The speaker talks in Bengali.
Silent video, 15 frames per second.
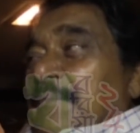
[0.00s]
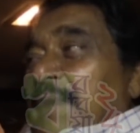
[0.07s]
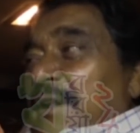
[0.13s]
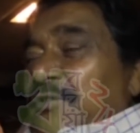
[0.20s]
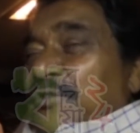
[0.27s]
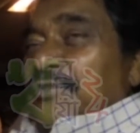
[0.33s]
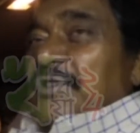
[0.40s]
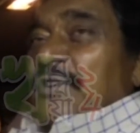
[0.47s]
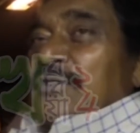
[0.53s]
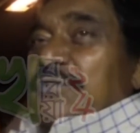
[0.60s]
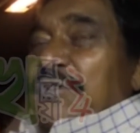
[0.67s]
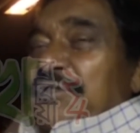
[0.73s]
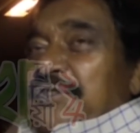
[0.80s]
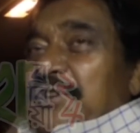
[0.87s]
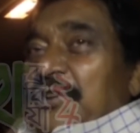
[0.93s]

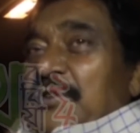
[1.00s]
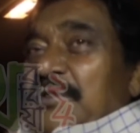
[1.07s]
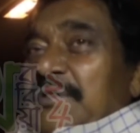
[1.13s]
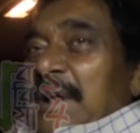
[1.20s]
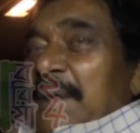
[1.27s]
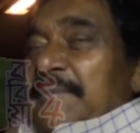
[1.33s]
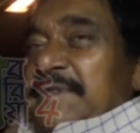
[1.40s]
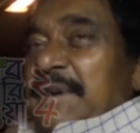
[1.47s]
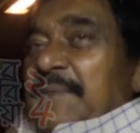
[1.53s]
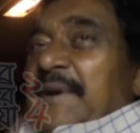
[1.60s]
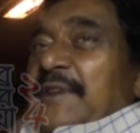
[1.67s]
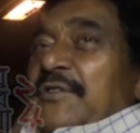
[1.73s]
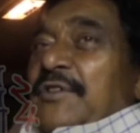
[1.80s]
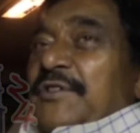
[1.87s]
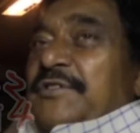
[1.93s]
বাদ্যযন্ত্র ছিল ধামসা
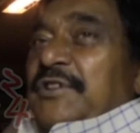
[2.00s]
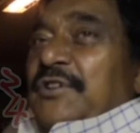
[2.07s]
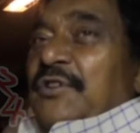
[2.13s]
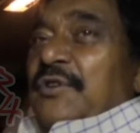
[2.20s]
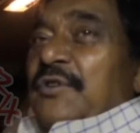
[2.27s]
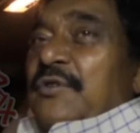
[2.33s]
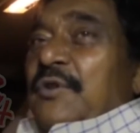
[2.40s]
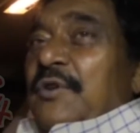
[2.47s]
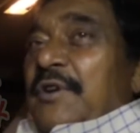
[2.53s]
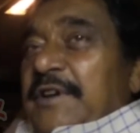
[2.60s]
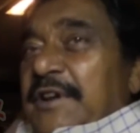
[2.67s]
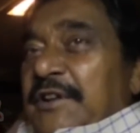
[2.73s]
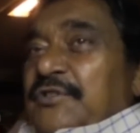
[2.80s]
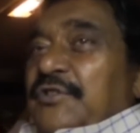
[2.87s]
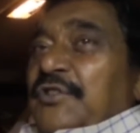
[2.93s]
মাদল ছিল খোল
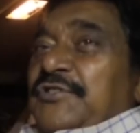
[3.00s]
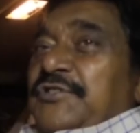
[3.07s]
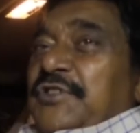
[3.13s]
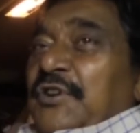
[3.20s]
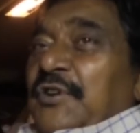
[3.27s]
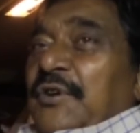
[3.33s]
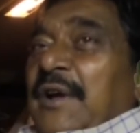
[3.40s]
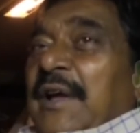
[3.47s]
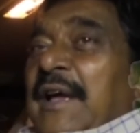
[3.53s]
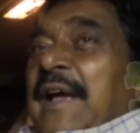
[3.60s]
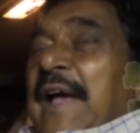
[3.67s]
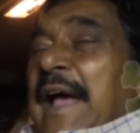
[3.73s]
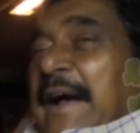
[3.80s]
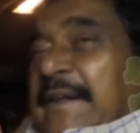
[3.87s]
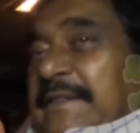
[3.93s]
কীর্তন ছিল
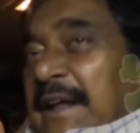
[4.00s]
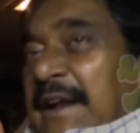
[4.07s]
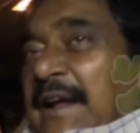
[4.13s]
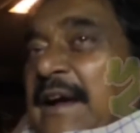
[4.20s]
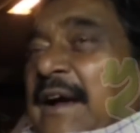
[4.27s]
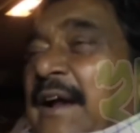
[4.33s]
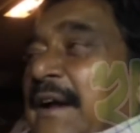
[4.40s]
একতারায়